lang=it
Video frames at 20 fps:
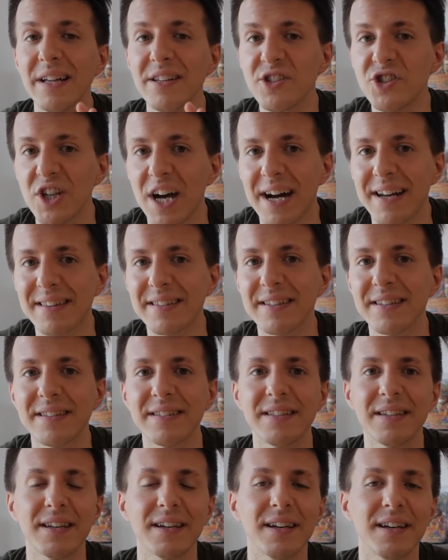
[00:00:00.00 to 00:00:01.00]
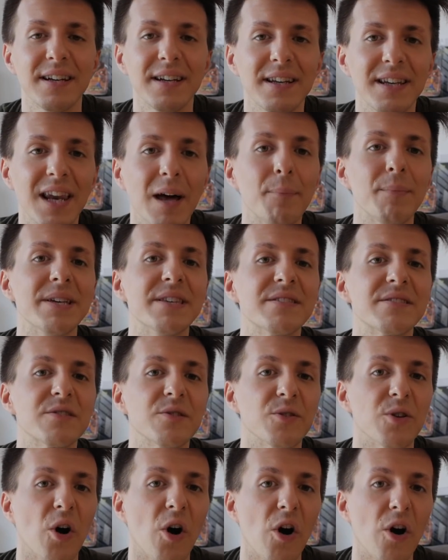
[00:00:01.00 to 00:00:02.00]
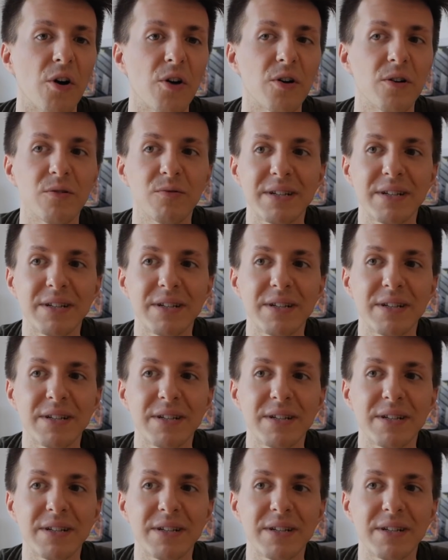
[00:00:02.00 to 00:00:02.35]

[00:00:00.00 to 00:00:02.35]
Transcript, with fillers: Uncharted L'Abisso d'Oro,